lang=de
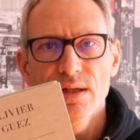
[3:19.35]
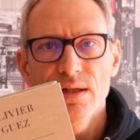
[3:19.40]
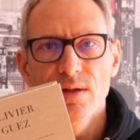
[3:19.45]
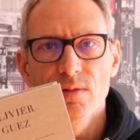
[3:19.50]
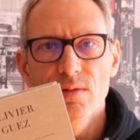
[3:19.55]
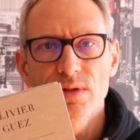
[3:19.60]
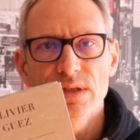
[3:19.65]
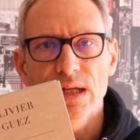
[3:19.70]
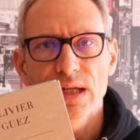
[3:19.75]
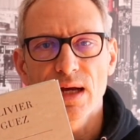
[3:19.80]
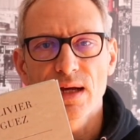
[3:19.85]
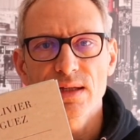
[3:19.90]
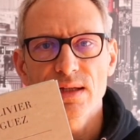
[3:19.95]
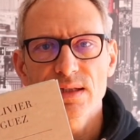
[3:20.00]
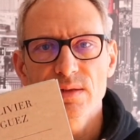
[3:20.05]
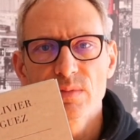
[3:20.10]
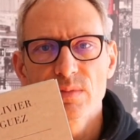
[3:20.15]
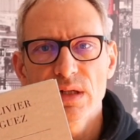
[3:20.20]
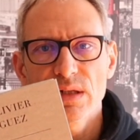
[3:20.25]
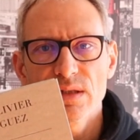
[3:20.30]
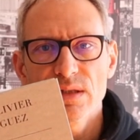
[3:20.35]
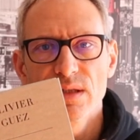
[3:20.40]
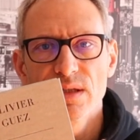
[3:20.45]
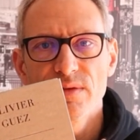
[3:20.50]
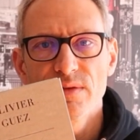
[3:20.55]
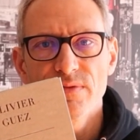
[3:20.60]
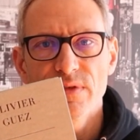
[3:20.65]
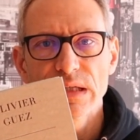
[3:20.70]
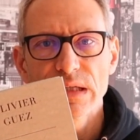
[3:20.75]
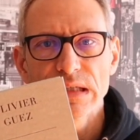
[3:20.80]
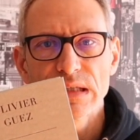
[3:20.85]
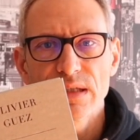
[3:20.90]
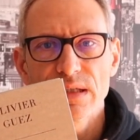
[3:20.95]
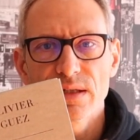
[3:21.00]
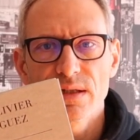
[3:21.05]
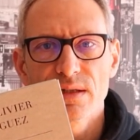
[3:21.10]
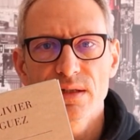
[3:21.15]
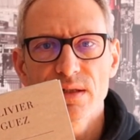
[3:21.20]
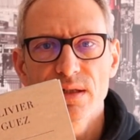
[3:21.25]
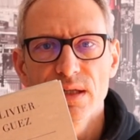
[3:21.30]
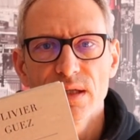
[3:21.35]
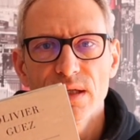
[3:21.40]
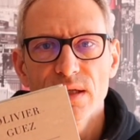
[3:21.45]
die uns Angst macht, die gefährliche,